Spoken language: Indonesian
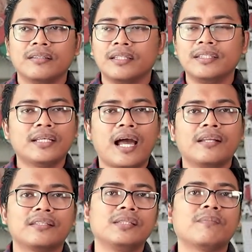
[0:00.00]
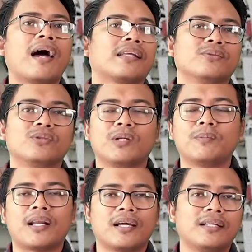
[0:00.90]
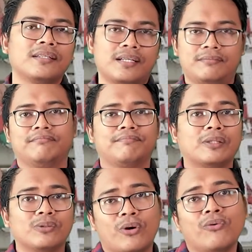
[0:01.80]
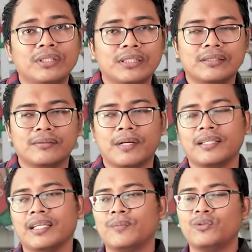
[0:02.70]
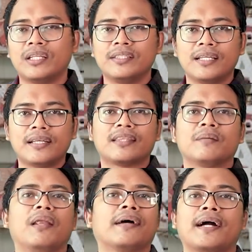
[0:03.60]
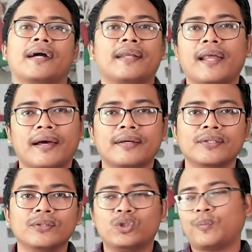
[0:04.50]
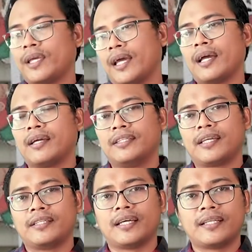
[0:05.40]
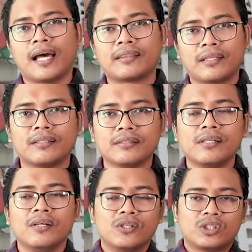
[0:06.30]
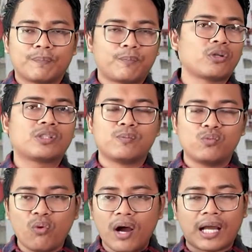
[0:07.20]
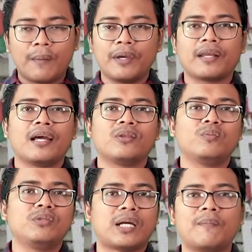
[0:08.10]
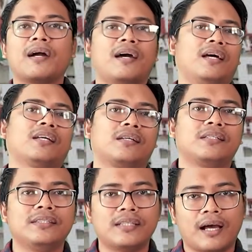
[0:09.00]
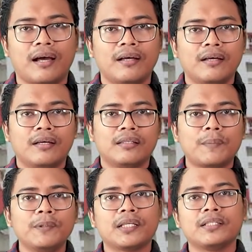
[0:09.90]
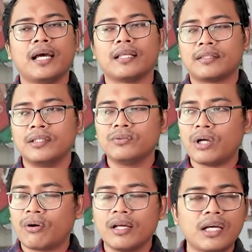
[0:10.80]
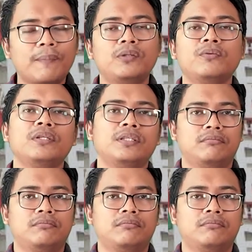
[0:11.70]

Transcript: Jadi Anies ini malas untuk berbarengan dengan Pak Jokowi gitu. Makanya kemudian dia datang belakangan lah supaya ketika dia datang support semua kamera itu bisa mengarah ke dia. Tapi ternyata juga orang nggak peduli.